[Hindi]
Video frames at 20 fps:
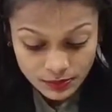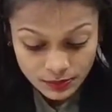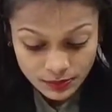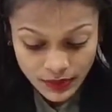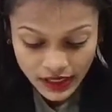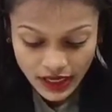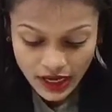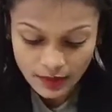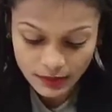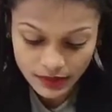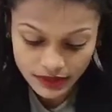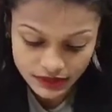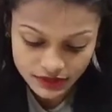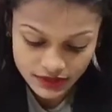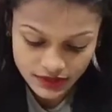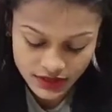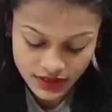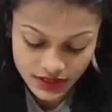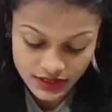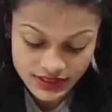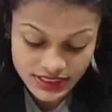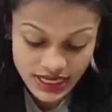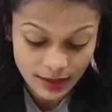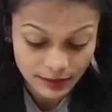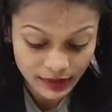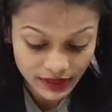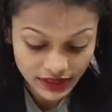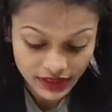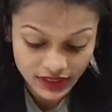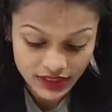बरामद
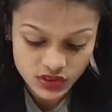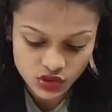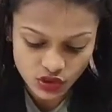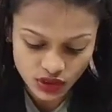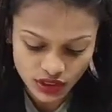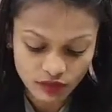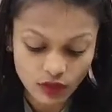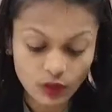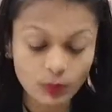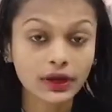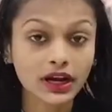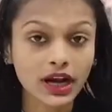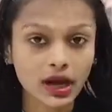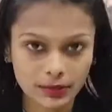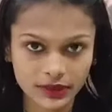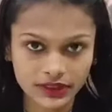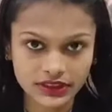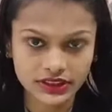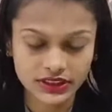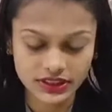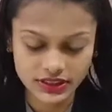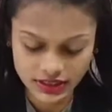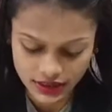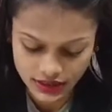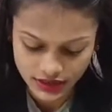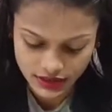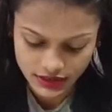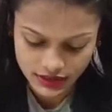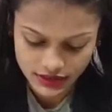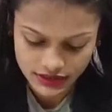सामग्री जो है वो बरामद की है